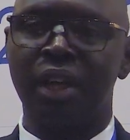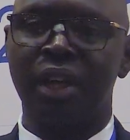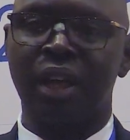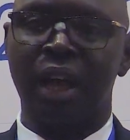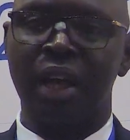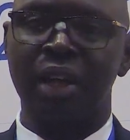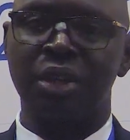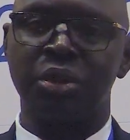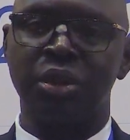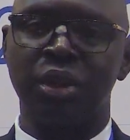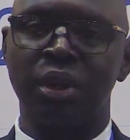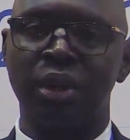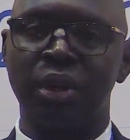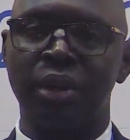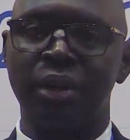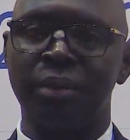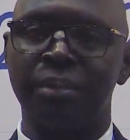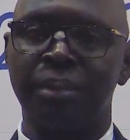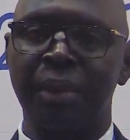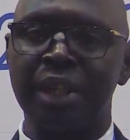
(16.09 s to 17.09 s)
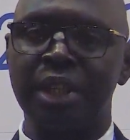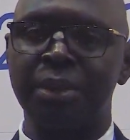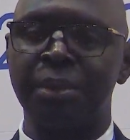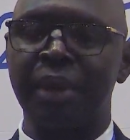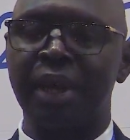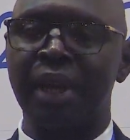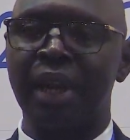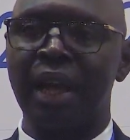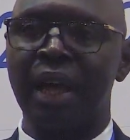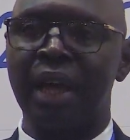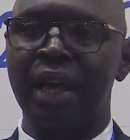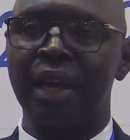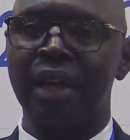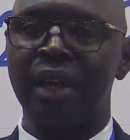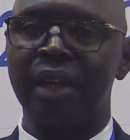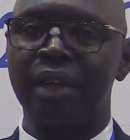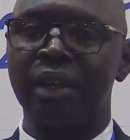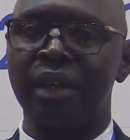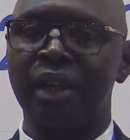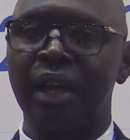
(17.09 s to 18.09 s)
Quand j'ai participé à
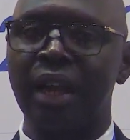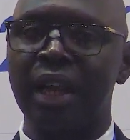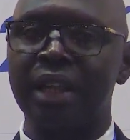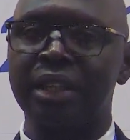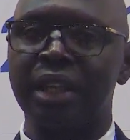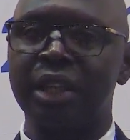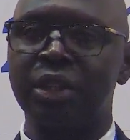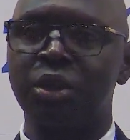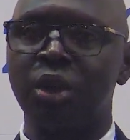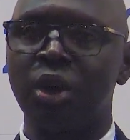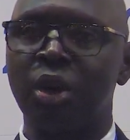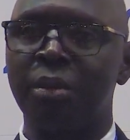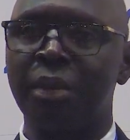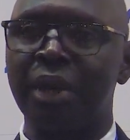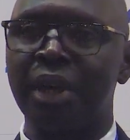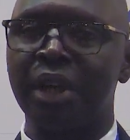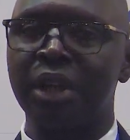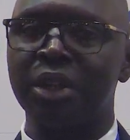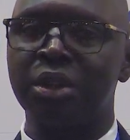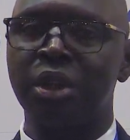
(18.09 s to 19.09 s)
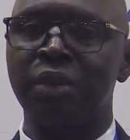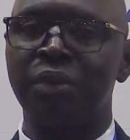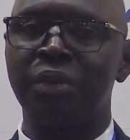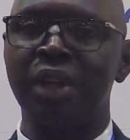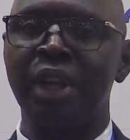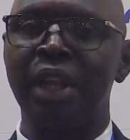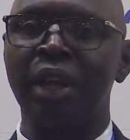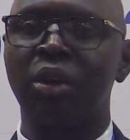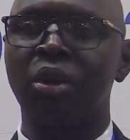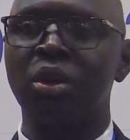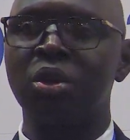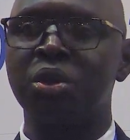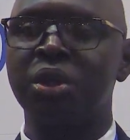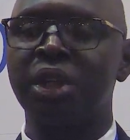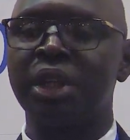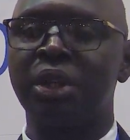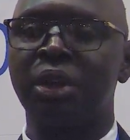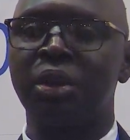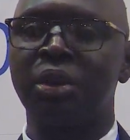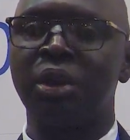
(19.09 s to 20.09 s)
la, session, mais que j'ai vu les coachs
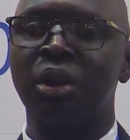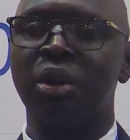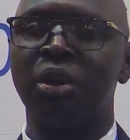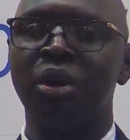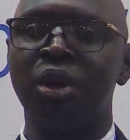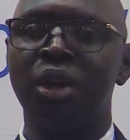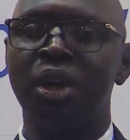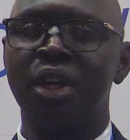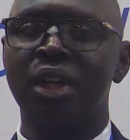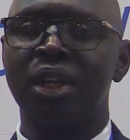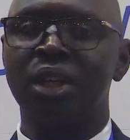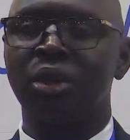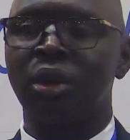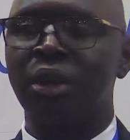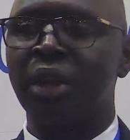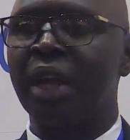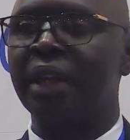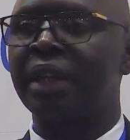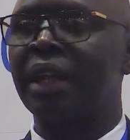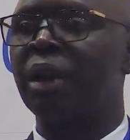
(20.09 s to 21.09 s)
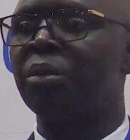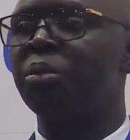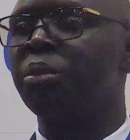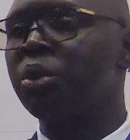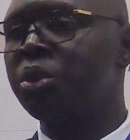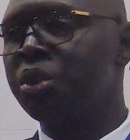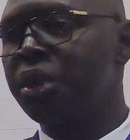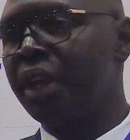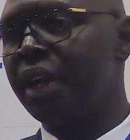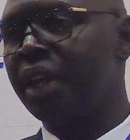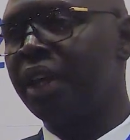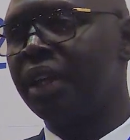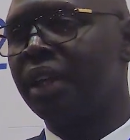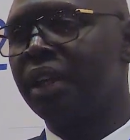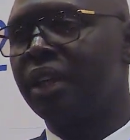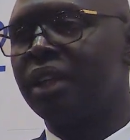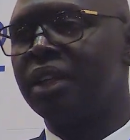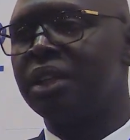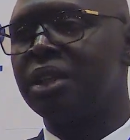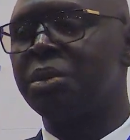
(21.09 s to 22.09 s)
tutoriaux l'Oriental bouger,
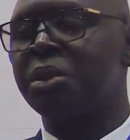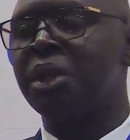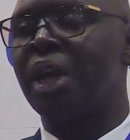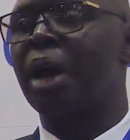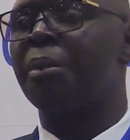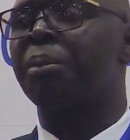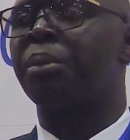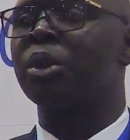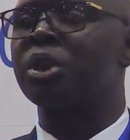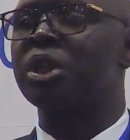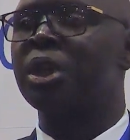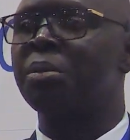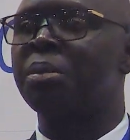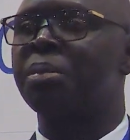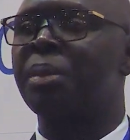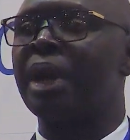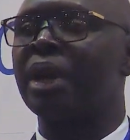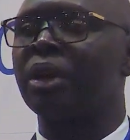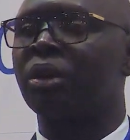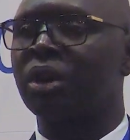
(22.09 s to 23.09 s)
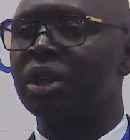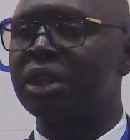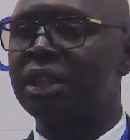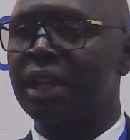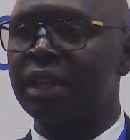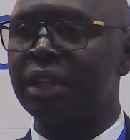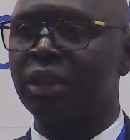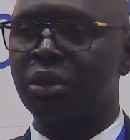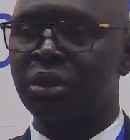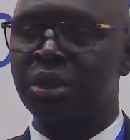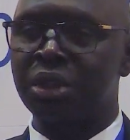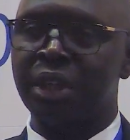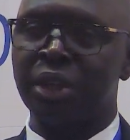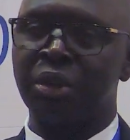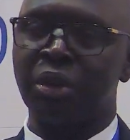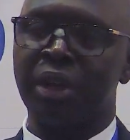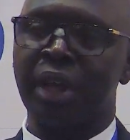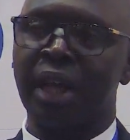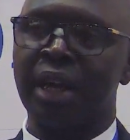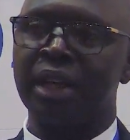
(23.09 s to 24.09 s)
je me suis approché pour prendre connaissance du coaching
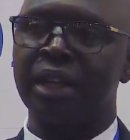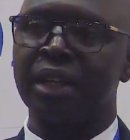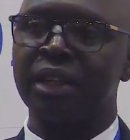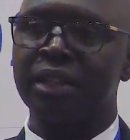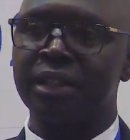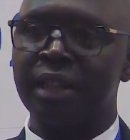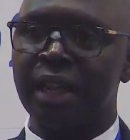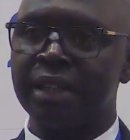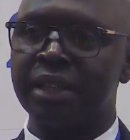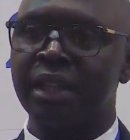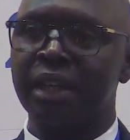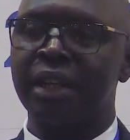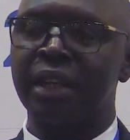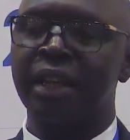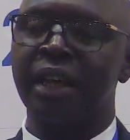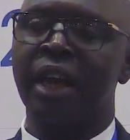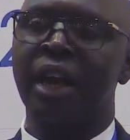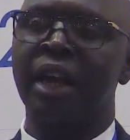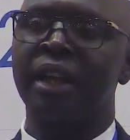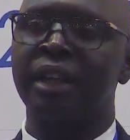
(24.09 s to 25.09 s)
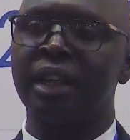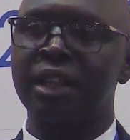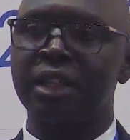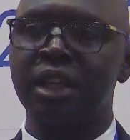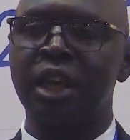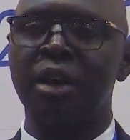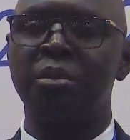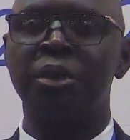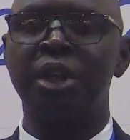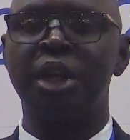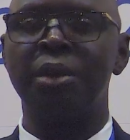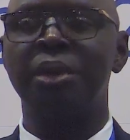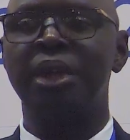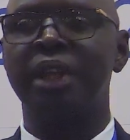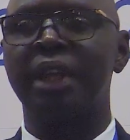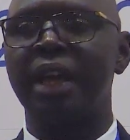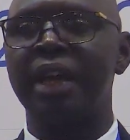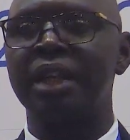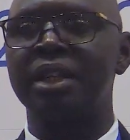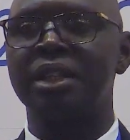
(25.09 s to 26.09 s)
tutoriel. Ça, c'était en décembre
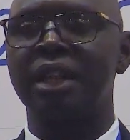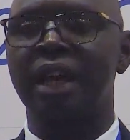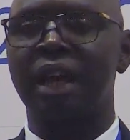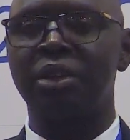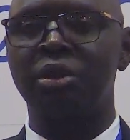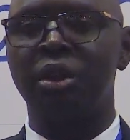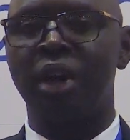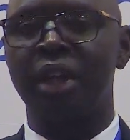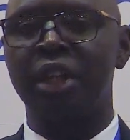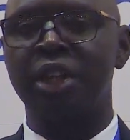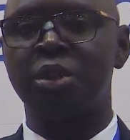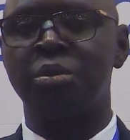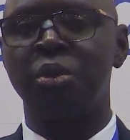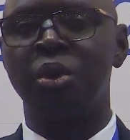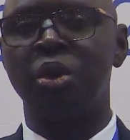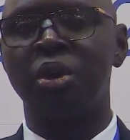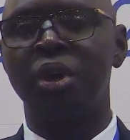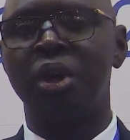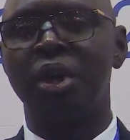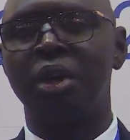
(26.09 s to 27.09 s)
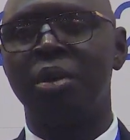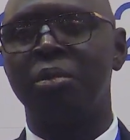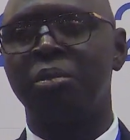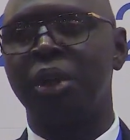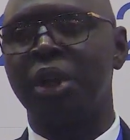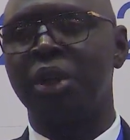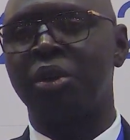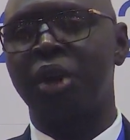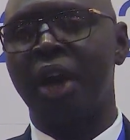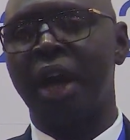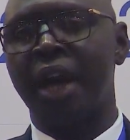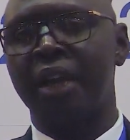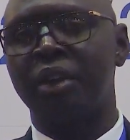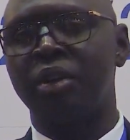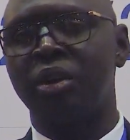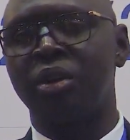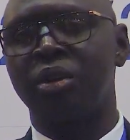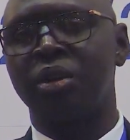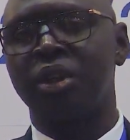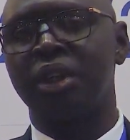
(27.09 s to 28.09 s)
2015 à Johannesburg. Plus tard,
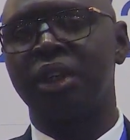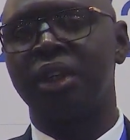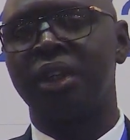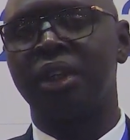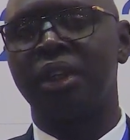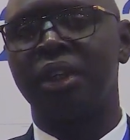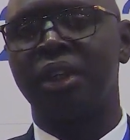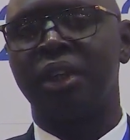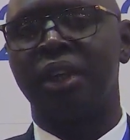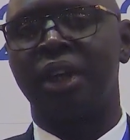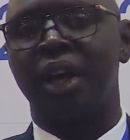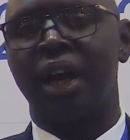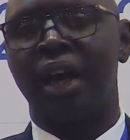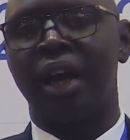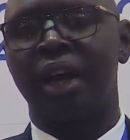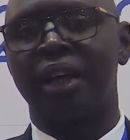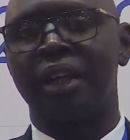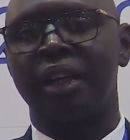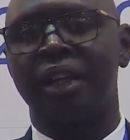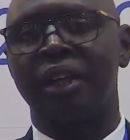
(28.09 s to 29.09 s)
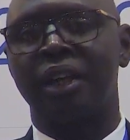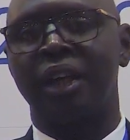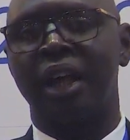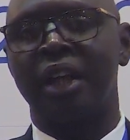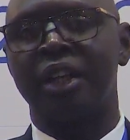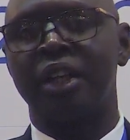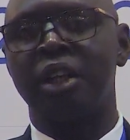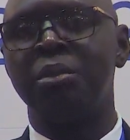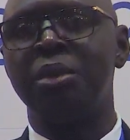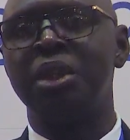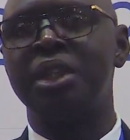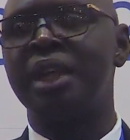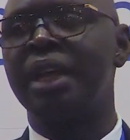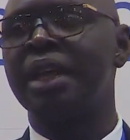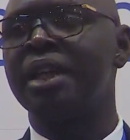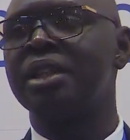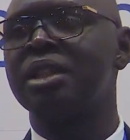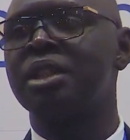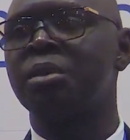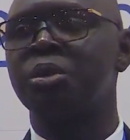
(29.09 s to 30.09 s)
donc, euh, en,
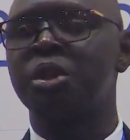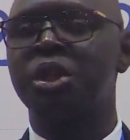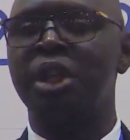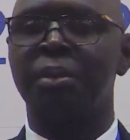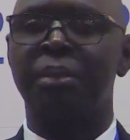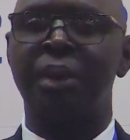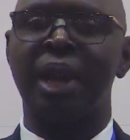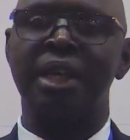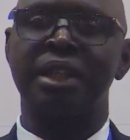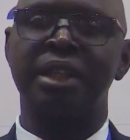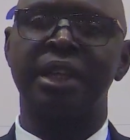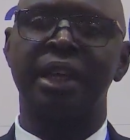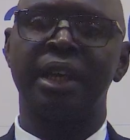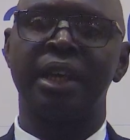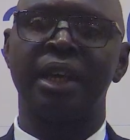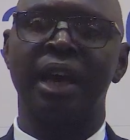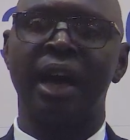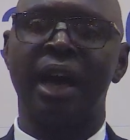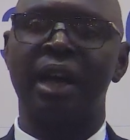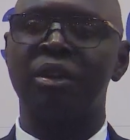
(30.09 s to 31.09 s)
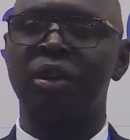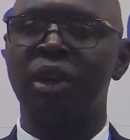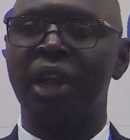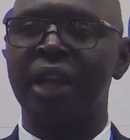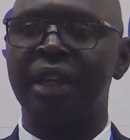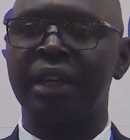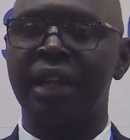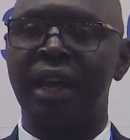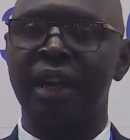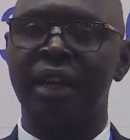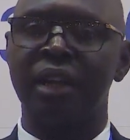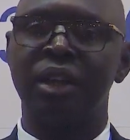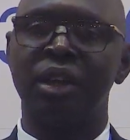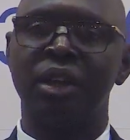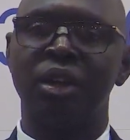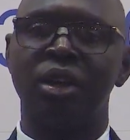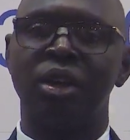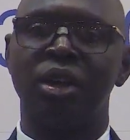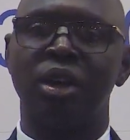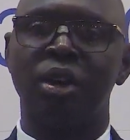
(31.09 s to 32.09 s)
2016, je me suis déplacé à l'Oriental
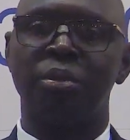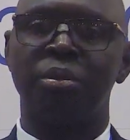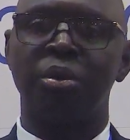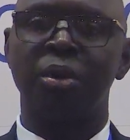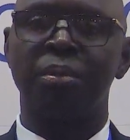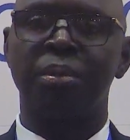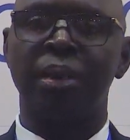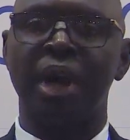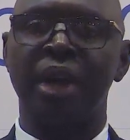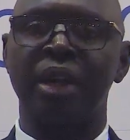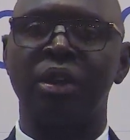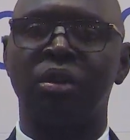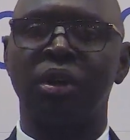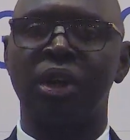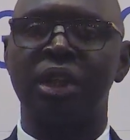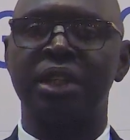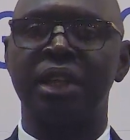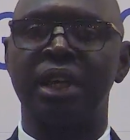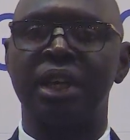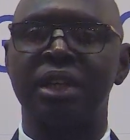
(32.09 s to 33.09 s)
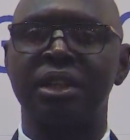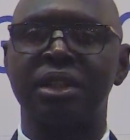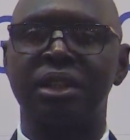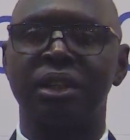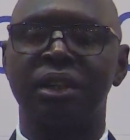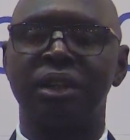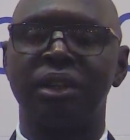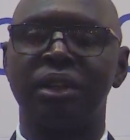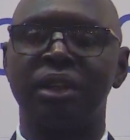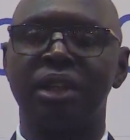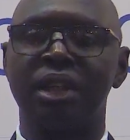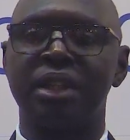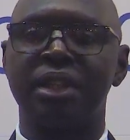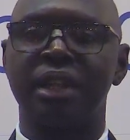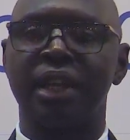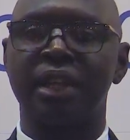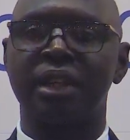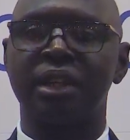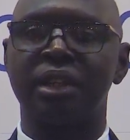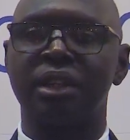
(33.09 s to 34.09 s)
euh, pour prendre connaissance euh, de,
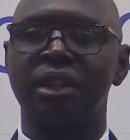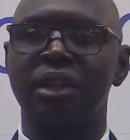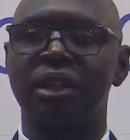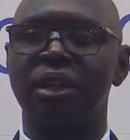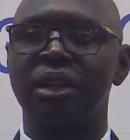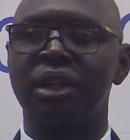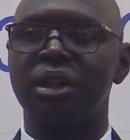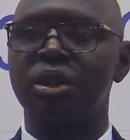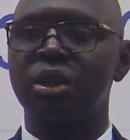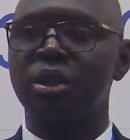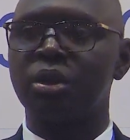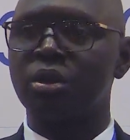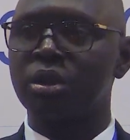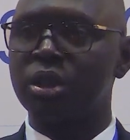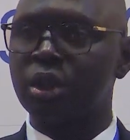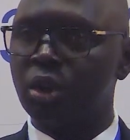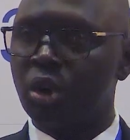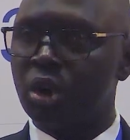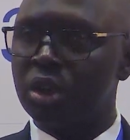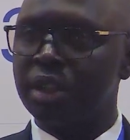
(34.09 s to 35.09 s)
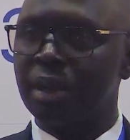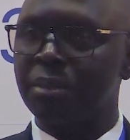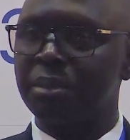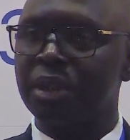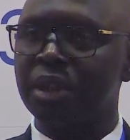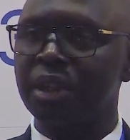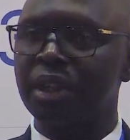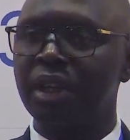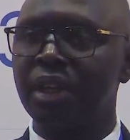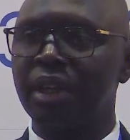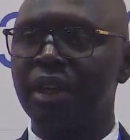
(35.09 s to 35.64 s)
cette, ce concept